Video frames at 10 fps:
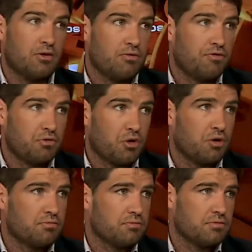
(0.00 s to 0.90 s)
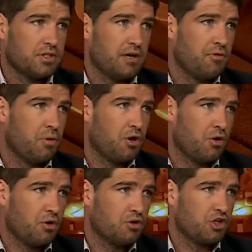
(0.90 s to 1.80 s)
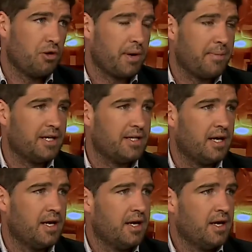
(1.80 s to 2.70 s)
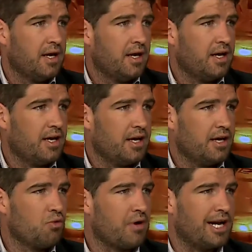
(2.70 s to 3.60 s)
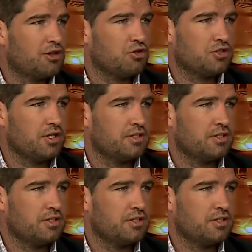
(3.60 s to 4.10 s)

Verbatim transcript: en un futuro, si el fútbol no se los permite eh, en un rato se,